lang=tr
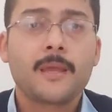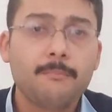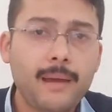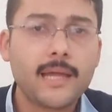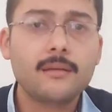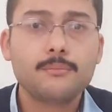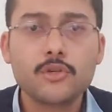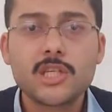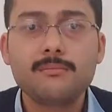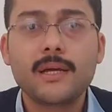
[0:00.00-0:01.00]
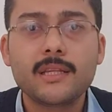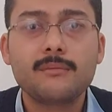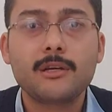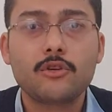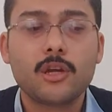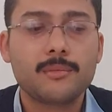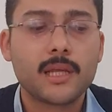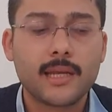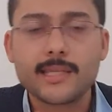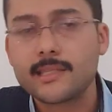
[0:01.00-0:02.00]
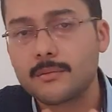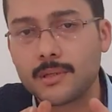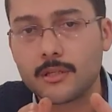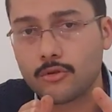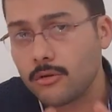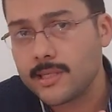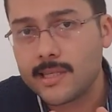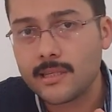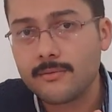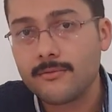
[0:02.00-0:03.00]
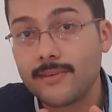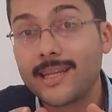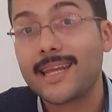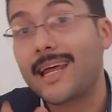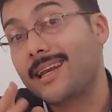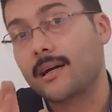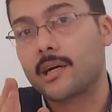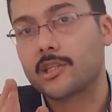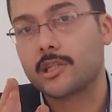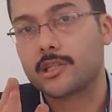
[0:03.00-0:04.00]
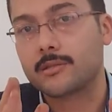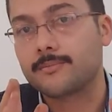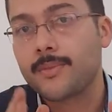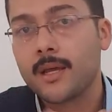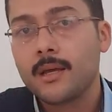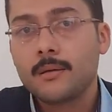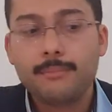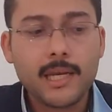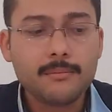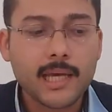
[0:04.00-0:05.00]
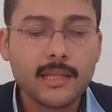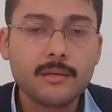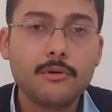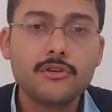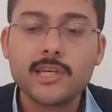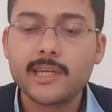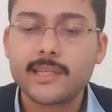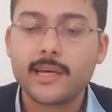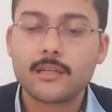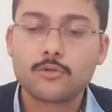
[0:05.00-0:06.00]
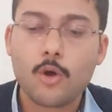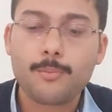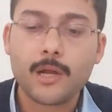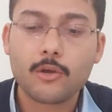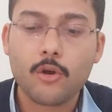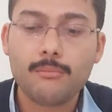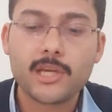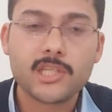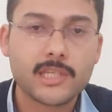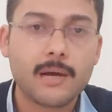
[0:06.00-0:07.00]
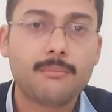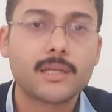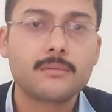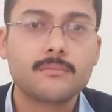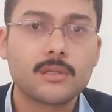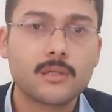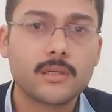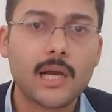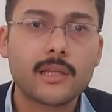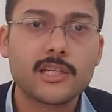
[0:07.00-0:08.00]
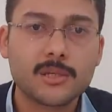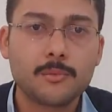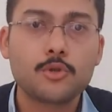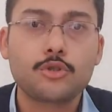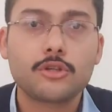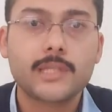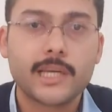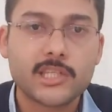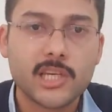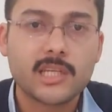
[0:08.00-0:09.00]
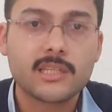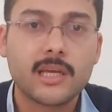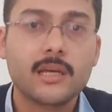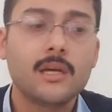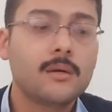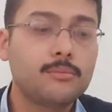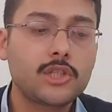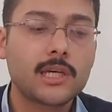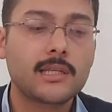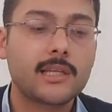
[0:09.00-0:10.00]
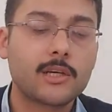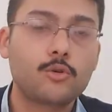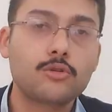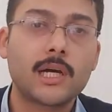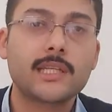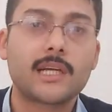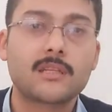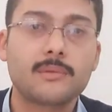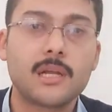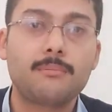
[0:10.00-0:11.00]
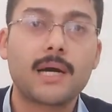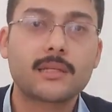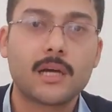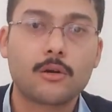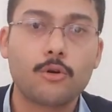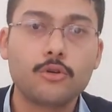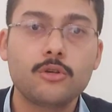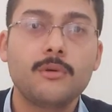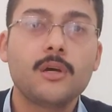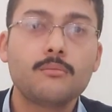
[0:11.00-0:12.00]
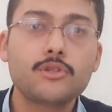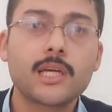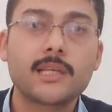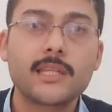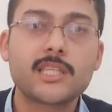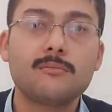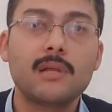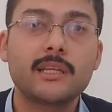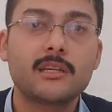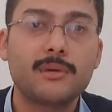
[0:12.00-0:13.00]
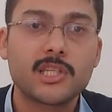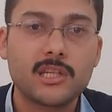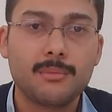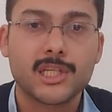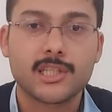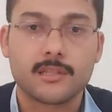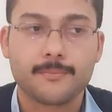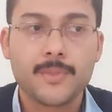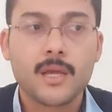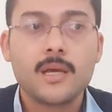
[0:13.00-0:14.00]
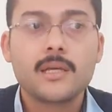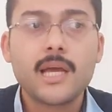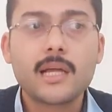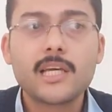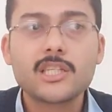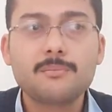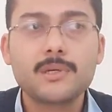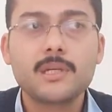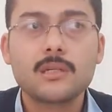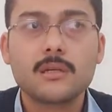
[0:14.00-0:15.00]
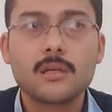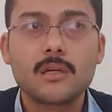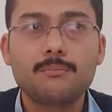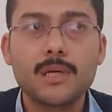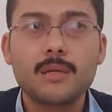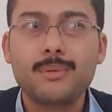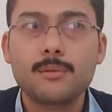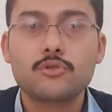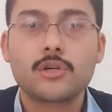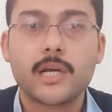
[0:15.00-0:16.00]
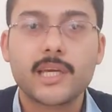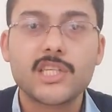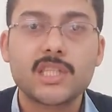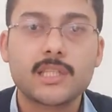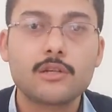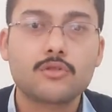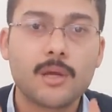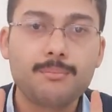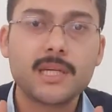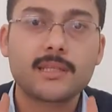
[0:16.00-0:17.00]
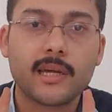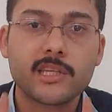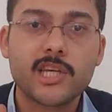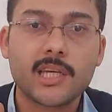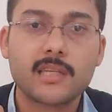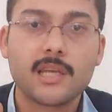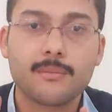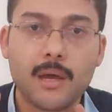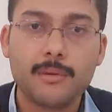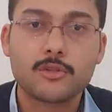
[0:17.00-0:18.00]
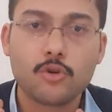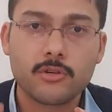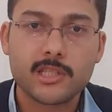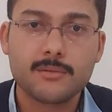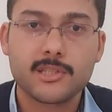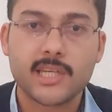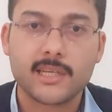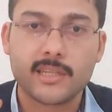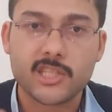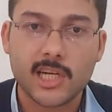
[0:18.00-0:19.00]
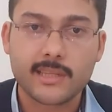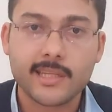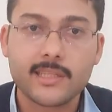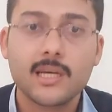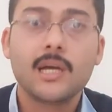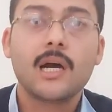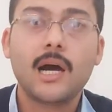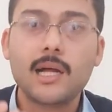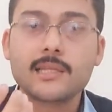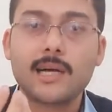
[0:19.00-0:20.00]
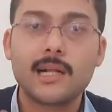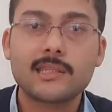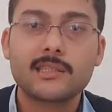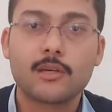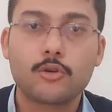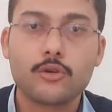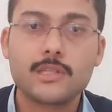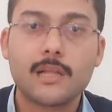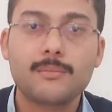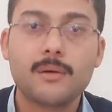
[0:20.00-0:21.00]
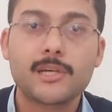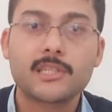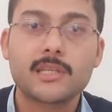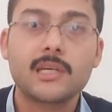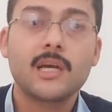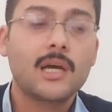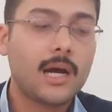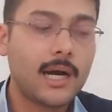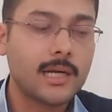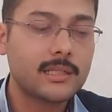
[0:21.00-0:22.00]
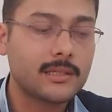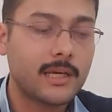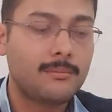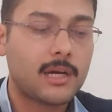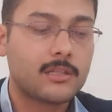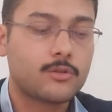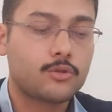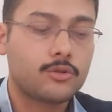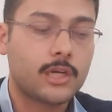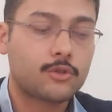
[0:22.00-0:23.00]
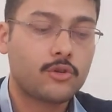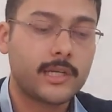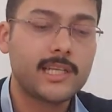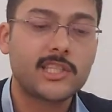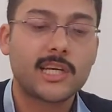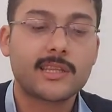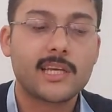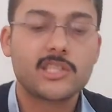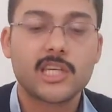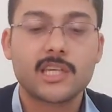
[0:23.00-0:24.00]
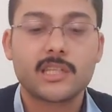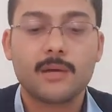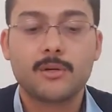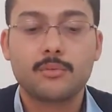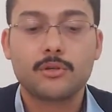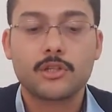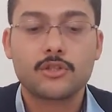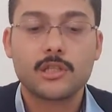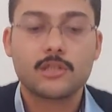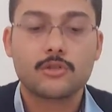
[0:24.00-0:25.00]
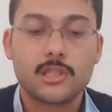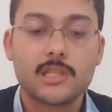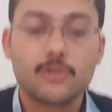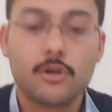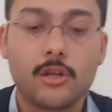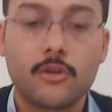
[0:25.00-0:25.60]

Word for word: ben bu çimlendirme döneminde nasıl bir yol izledim ve nelerle karşılaştım. Benim kendim öncelikle toprağa gömme işini yapmadım. Ee, yaklaşık 3-4 tane çekirdeğe bu şekilde kürdan yardımıyla bardağa koydum. Bu şekilde çimlendirme işine başladım. Yaklaşık bir, e, bir, bir buçuk ay geçtikten sonra bir tane çekirdeğim hemen çok hızlı bir şekilde çatladı. Alt, altından kök salmaya başladı. Ardından bakın şurada şu an ilk çatlayan çekirdeğim de burada size şöyle